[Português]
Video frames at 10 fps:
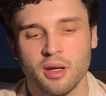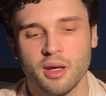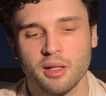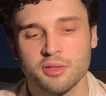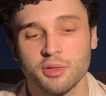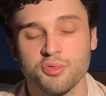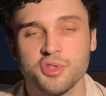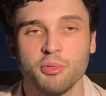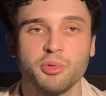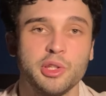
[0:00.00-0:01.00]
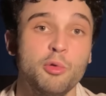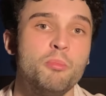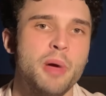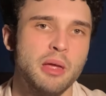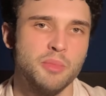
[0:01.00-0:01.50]
elas não são tão
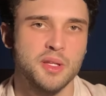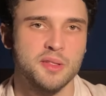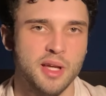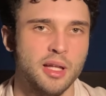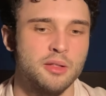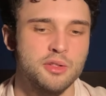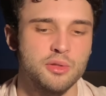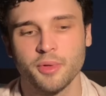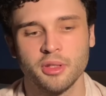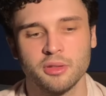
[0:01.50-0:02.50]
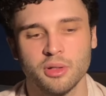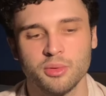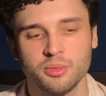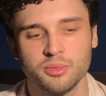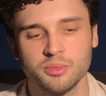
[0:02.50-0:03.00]
bem mixadas.
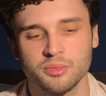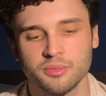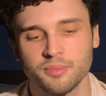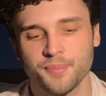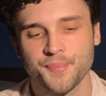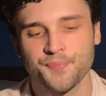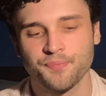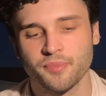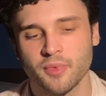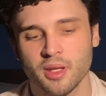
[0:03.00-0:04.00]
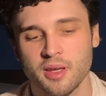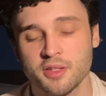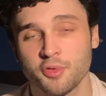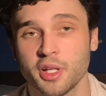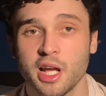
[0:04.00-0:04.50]
Então esse
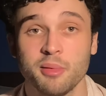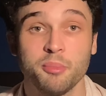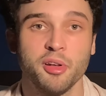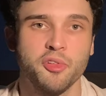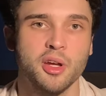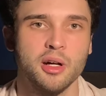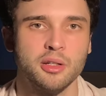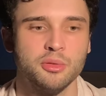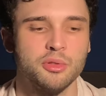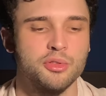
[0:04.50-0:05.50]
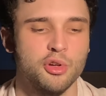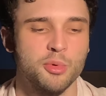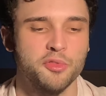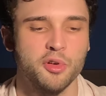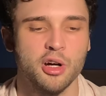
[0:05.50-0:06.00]
fone acaba amplificando isso de
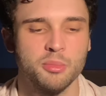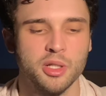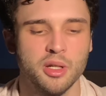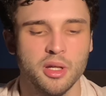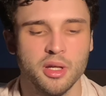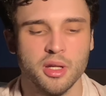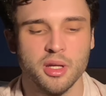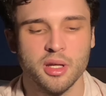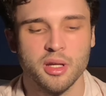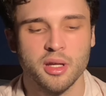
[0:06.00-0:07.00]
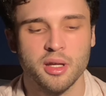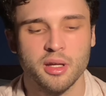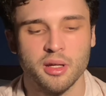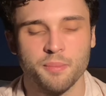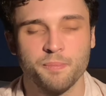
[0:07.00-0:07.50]
alguma forma.
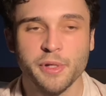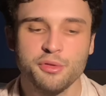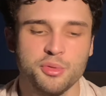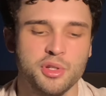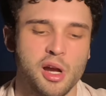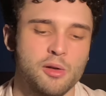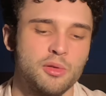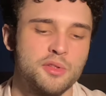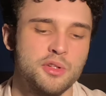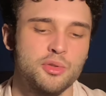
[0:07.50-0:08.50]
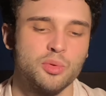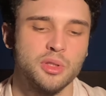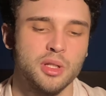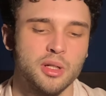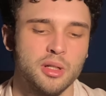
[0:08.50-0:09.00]
É, principalmente, cara, quando você escuta